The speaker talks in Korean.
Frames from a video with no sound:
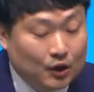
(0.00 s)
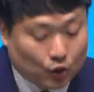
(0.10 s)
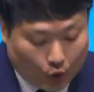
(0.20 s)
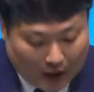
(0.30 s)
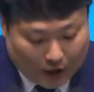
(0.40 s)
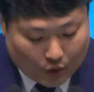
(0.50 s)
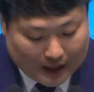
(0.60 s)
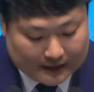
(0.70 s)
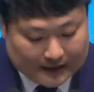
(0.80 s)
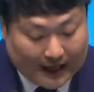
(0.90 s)

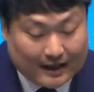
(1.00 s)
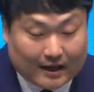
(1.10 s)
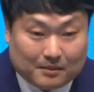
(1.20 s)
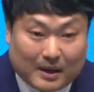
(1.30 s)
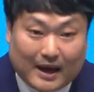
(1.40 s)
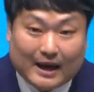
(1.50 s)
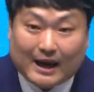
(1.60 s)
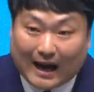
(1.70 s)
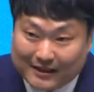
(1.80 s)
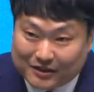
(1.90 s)
돌아오라는 하나님의
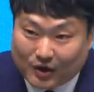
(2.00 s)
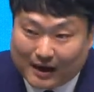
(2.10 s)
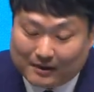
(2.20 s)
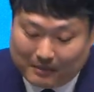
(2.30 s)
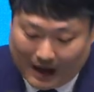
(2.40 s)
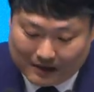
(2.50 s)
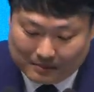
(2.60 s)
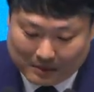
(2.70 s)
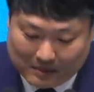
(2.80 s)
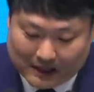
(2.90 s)
간절한
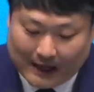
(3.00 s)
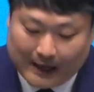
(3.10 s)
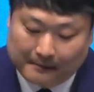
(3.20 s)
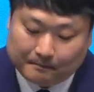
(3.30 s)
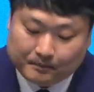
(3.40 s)
마음입니다.